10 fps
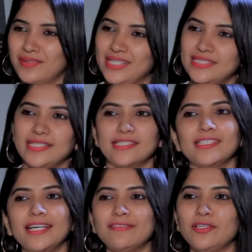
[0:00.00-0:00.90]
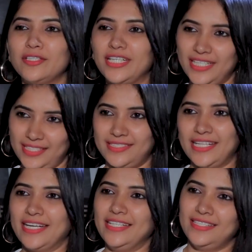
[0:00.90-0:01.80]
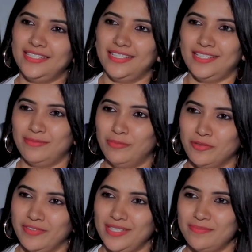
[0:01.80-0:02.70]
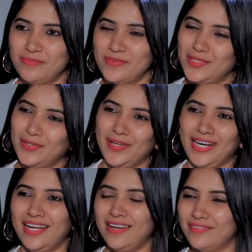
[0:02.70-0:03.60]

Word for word: ఓకే సత్యదేవ్ తోటి సెకండ్ మూవీ సో ఎలా